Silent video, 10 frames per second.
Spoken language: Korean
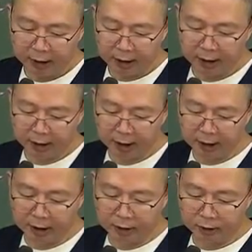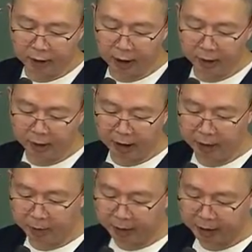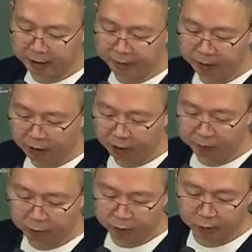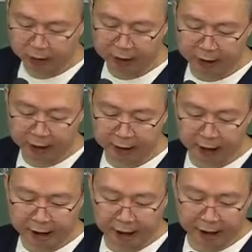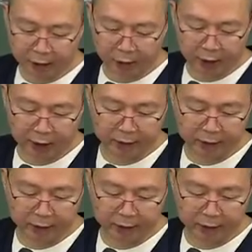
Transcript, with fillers: 행정상 강제징수라 하면 행정법상 금전급부의무가 이행되지 아니한 경우에